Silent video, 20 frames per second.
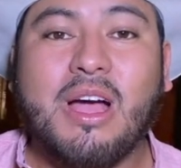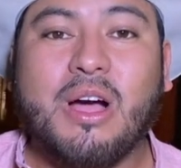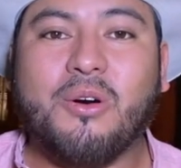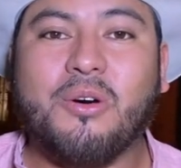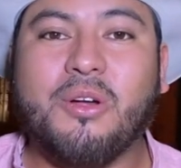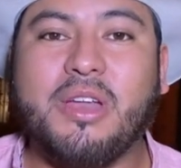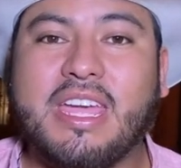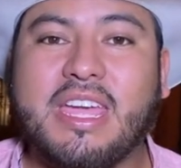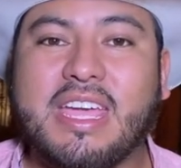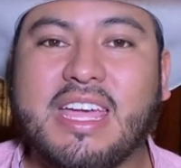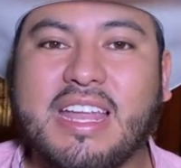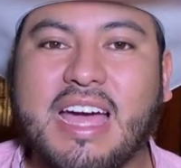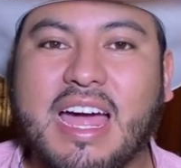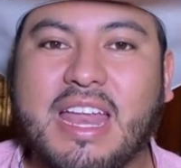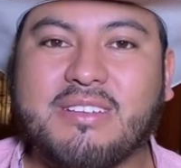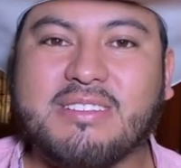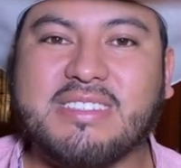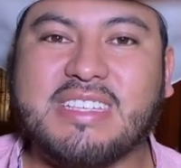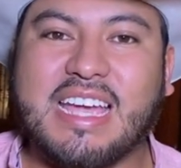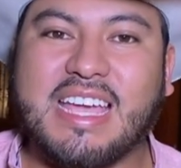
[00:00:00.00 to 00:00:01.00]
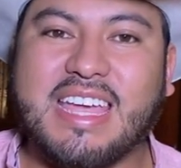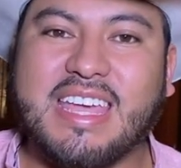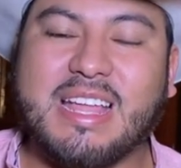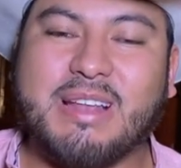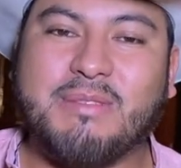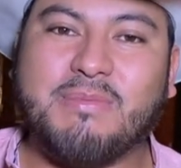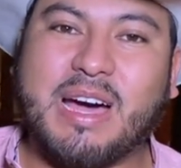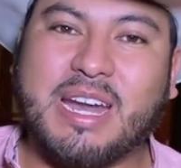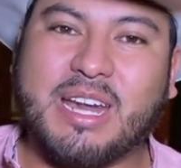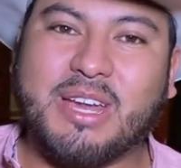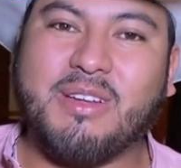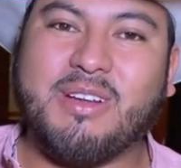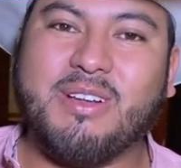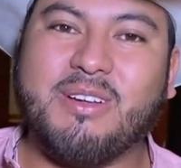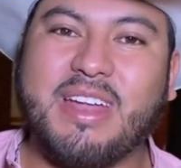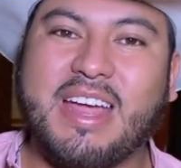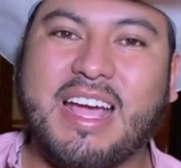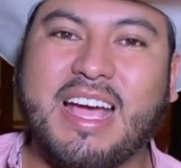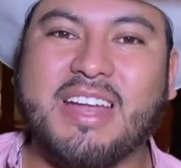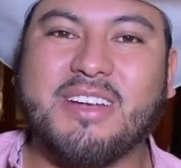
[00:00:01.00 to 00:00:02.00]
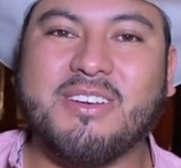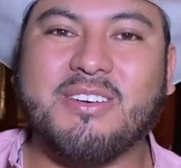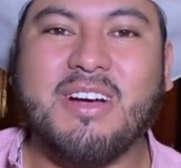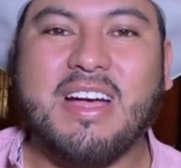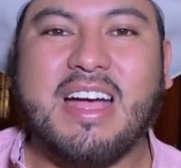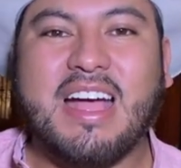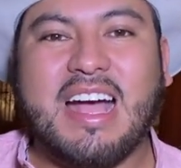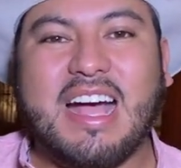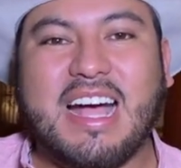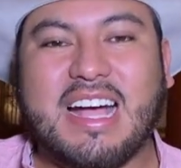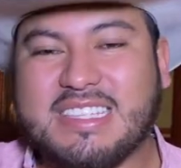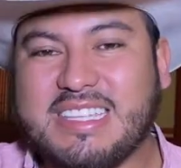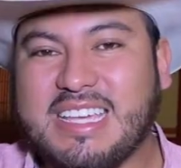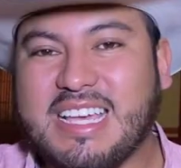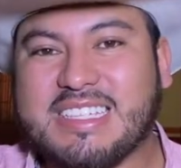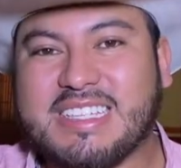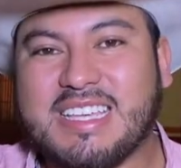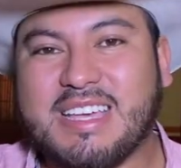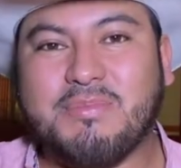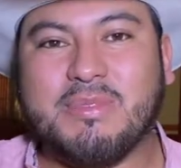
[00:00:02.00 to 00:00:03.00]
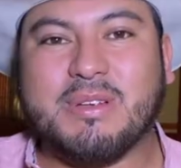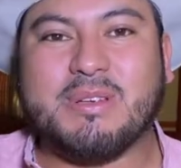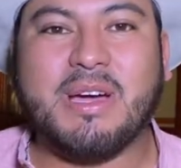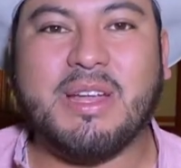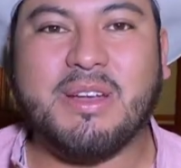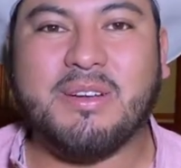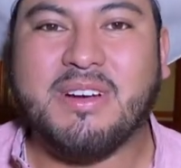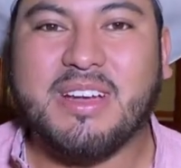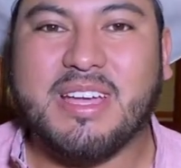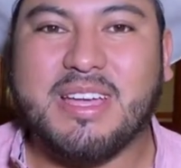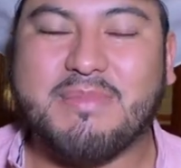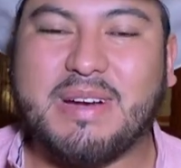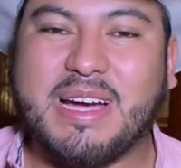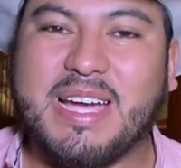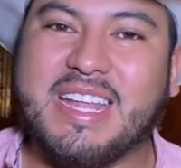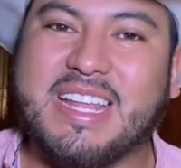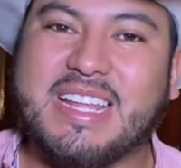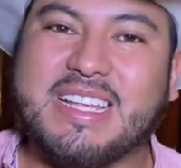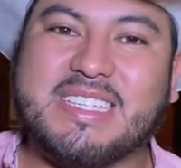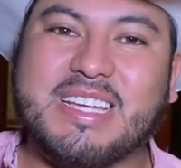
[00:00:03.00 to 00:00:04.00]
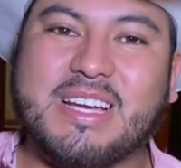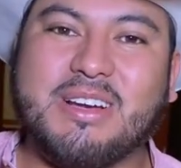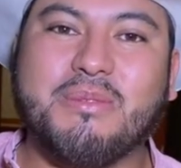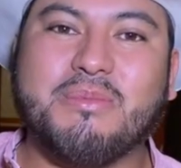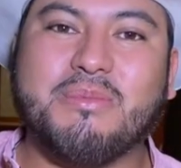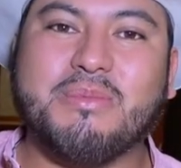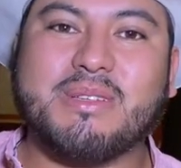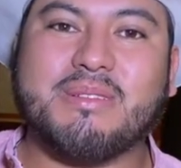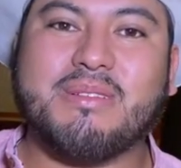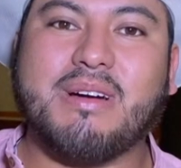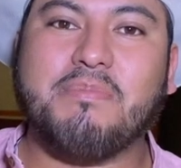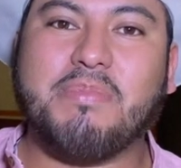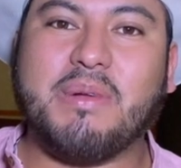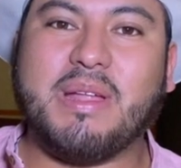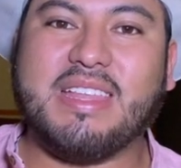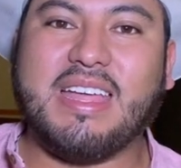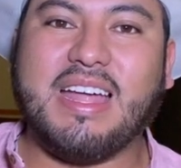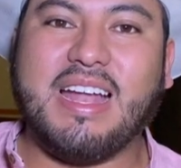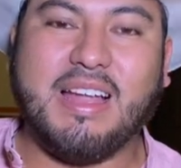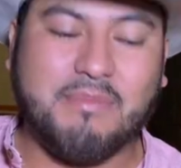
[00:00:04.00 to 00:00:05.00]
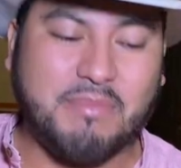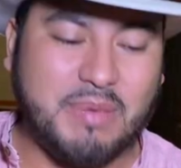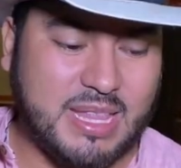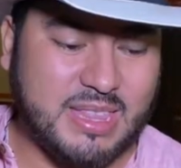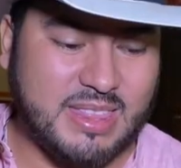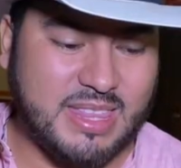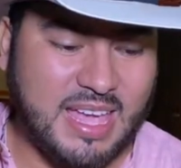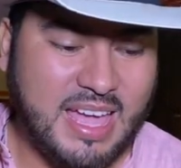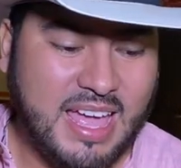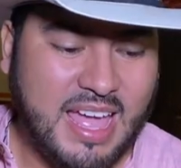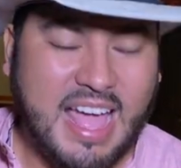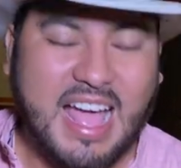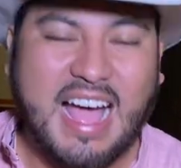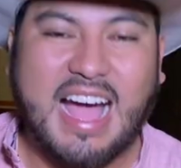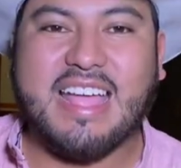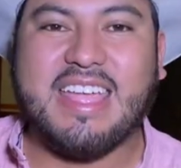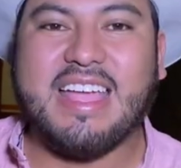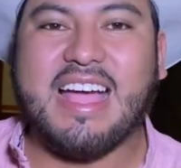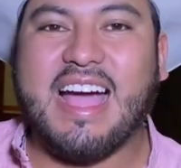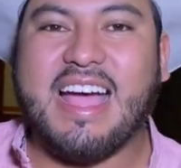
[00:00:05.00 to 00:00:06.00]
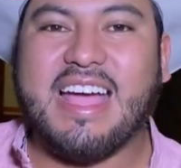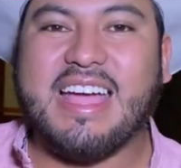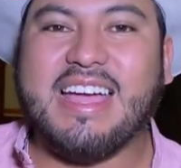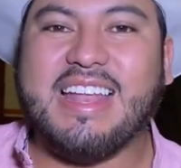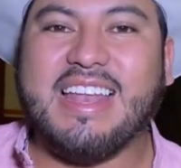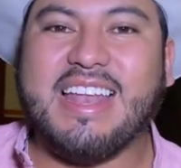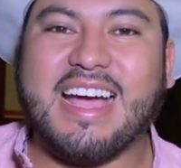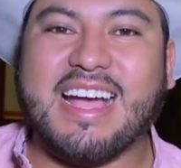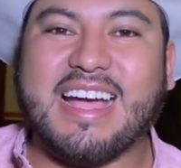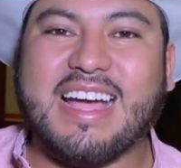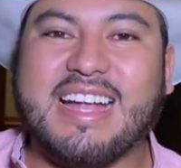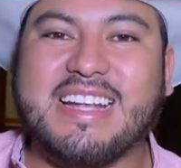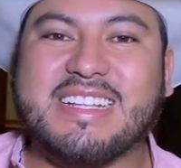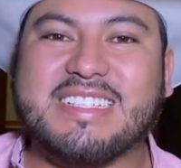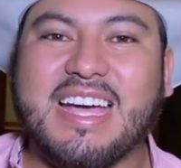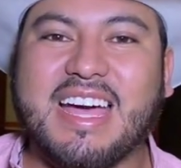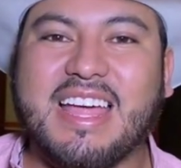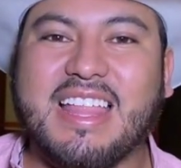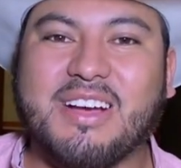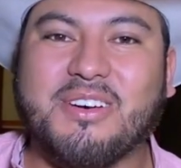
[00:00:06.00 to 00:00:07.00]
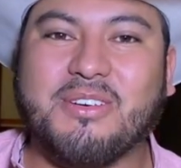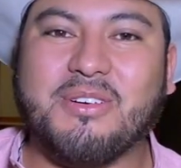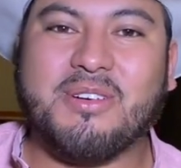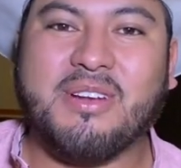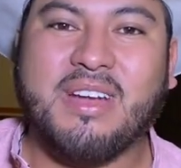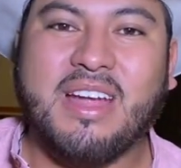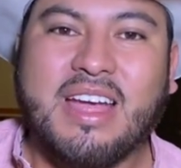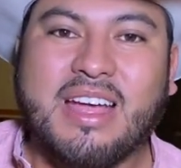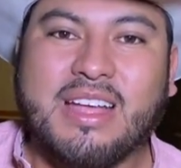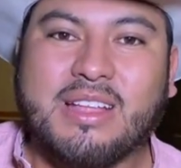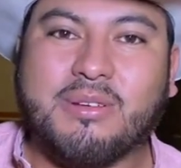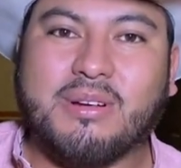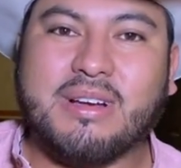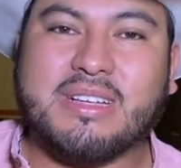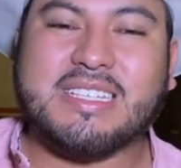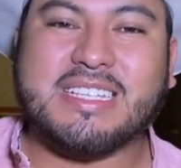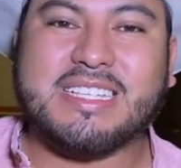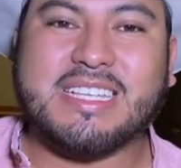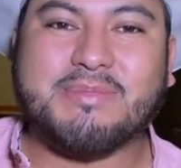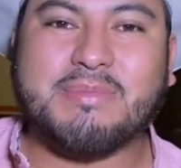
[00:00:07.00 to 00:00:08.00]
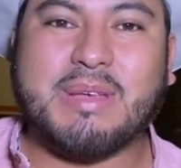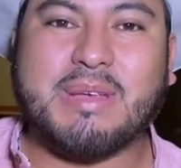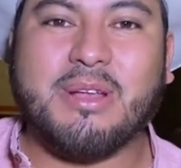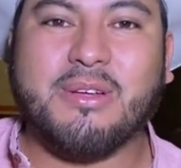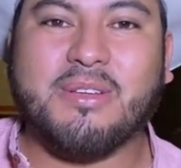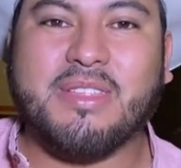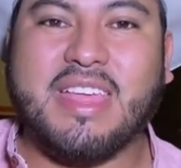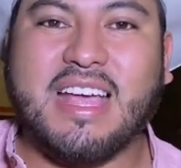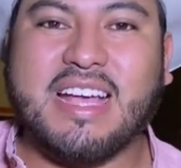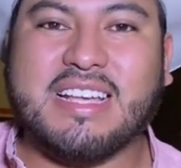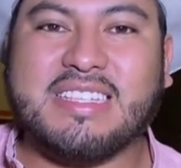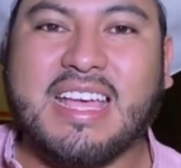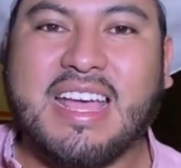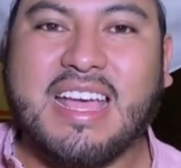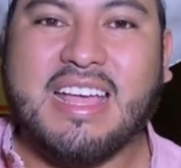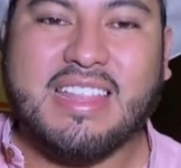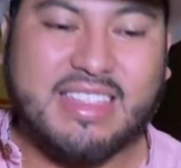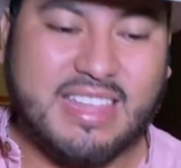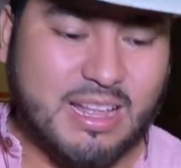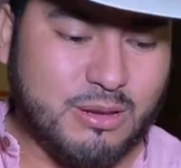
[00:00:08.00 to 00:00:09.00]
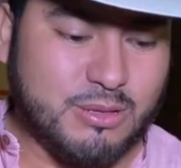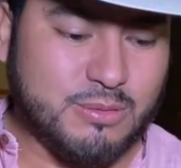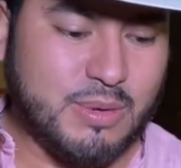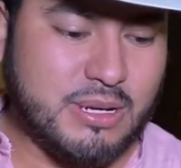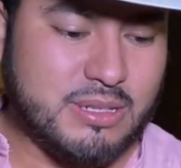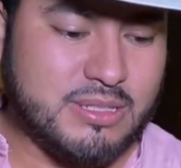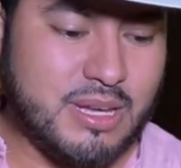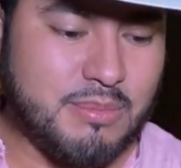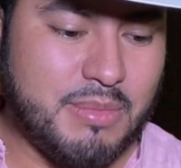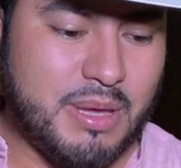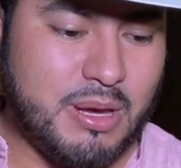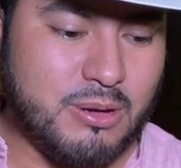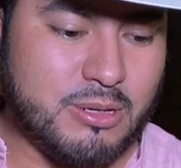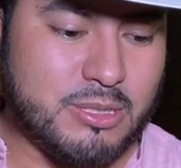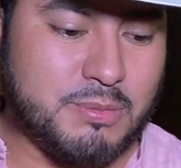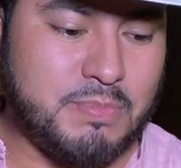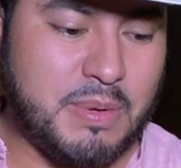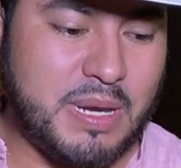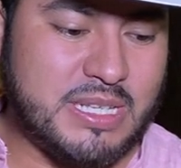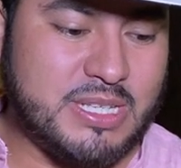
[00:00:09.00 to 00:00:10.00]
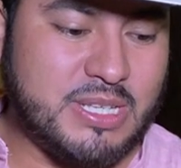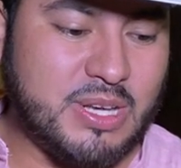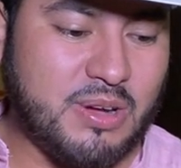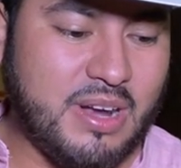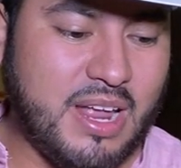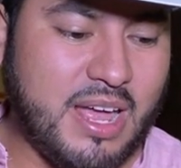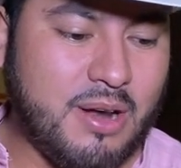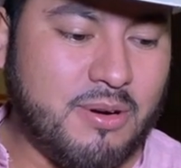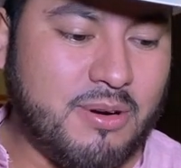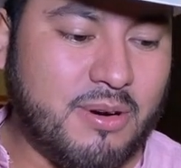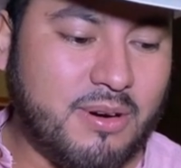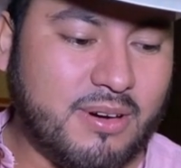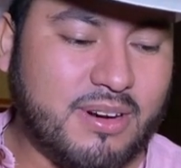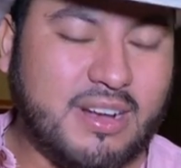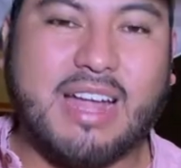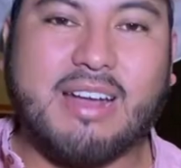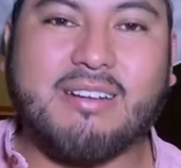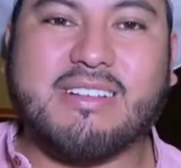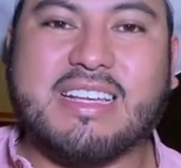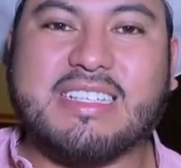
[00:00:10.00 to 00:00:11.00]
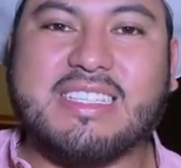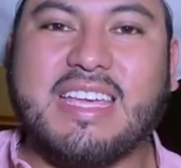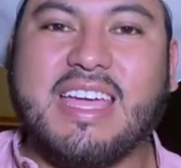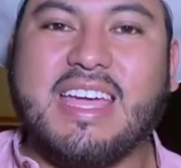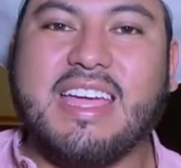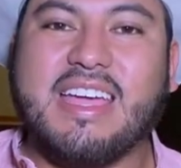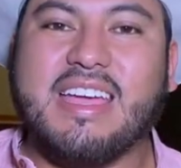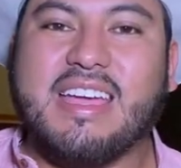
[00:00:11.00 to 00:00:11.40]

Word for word: originarios de aquí del barrio El Orégano. Así es que, pues bueno, imagínense cómo se va a prender el ambiente allá en la calzada con todas esas melodías de los buenos amigos Prisionero. Claro que sí,